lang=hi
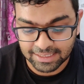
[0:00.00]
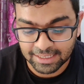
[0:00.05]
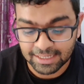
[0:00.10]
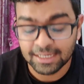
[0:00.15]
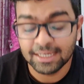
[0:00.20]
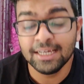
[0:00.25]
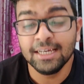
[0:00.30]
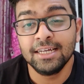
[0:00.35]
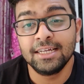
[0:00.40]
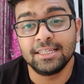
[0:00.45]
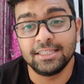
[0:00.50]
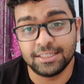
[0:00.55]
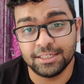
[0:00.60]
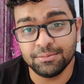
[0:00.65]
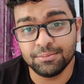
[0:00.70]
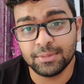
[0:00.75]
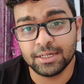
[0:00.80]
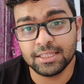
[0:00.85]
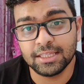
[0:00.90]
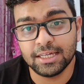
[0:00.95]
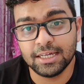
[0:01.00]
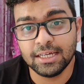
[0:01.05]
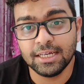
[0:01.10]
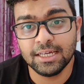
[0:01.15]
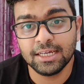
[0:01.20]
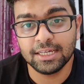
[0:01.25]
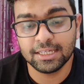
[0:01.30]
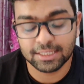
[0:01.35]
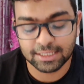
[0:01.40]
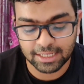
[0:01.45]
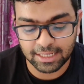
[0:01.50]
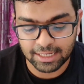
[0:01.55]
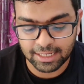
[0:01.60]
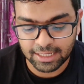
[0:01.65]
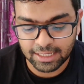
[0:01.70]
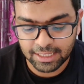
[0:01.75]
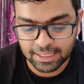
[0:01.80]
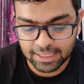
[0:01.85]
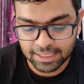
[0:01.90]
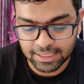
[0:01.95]
एक्सरसाइजेस जिम बंद है
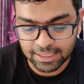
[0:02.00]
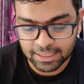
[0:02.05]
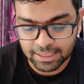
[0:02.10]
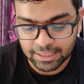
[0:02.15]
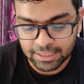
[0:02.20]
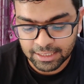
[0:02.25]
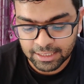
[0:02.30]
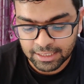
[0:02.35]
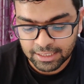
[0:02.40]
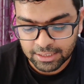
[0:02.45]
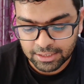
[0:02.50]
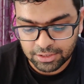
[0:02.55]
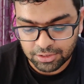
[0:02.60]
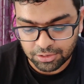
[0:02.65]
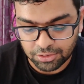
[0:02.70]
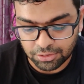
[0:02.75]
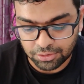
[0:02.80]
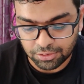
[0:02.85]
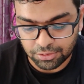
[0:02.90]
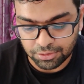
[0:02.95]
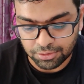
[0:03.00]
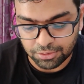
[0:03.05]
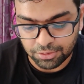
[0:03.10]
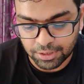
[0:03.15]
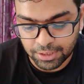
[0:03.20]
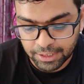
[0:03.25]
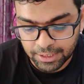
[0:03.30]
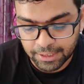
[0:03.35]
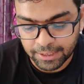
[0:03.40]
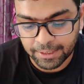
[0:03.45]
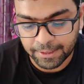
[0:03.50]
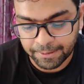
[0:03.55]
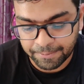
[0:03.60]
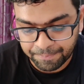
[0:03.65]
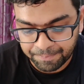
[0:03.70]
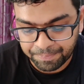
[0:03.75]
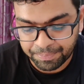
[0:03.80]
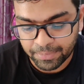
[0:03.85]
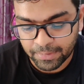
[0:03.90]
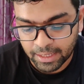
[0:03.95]
इसके लिए तो
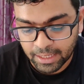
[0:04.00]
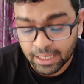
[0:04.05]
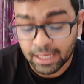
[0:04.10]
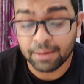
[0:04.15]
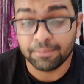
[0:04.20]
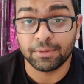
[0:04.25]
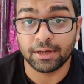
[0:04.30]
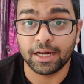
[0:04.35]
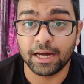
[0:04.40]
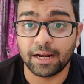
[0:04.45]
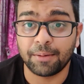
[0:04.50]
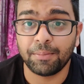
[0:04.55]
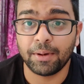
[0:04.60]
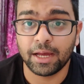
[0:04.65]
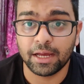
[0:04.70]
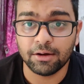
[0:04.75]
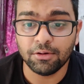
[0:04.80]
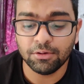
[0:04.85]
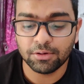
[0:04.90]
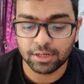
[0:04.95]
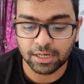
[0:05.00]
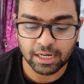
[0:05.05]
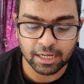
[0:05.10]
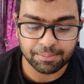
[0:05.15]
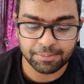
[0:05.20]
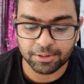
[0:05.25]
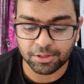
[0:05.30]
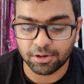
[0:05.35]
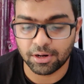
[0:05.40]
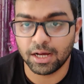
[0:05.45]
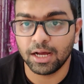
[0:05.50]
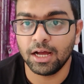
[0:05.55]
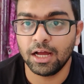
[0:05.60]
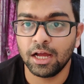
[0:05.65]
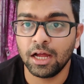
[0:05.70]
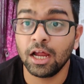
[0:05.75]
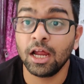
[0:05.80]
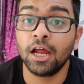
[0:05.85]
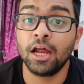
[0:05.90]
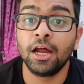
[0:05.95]
मैं घर पे आया हूँ घर पे
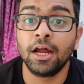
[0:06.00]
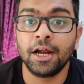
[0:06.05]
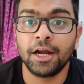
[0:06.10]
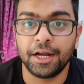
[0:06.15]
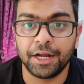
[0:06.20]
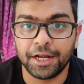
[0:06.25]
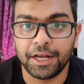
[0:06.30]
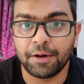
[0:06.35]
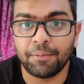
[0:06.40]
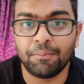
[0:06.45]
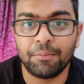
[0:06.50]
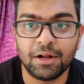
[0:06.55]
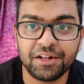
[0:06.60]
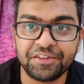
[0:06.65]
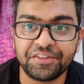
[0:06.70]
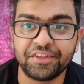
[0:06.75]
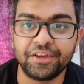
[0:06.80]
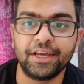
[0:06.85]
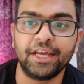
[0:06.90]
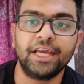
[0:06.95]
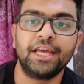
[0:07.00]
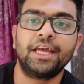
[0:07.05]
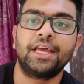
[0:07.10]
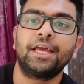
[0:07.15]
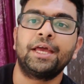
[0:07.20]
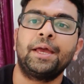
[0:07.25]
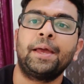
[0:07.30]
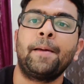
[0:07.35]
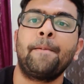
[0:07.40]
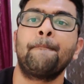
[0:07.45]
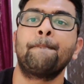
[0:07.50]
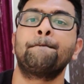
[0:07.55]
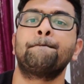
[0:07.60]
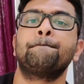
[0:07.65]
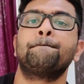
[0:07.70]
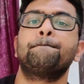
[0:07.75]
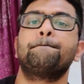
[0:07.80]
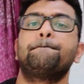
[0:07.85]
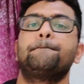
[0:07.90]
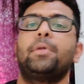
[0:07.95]
थोड़ा डंबल से
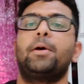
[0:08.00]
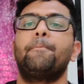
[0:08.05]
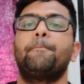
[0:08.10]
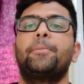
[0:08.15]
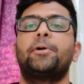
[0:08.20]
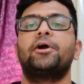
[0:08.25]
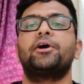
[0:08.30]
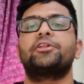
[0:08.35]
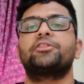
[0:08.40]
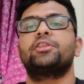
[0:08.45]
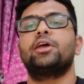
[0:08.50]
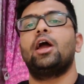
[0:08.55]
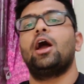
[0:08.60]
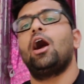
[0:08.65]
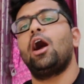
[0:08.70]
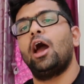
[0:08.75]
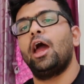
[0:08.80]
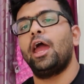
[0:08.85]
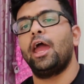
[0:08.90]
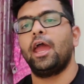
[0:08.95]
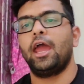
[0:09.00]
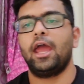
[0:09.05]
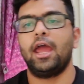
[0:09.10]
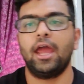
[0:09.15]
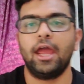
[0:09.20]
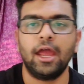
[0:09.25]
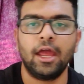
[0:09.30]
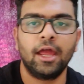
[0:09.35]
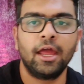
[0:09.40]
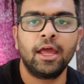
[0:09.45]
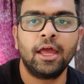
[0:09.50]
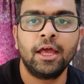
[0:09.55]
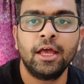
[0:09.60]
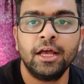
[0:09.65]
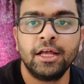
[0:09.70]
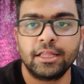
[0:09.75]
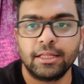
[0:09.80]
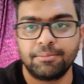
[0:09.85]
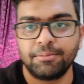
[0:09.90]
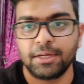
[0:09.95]
पंप करते हैं
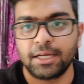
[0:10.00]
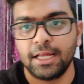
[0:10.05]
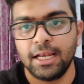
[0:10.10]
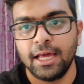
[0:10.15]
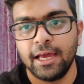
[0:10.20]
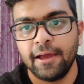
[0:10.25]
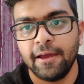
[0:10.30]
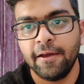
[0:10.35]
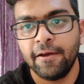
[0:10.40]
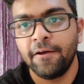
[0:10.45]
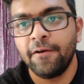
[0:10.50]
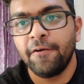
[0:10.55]
तब तक के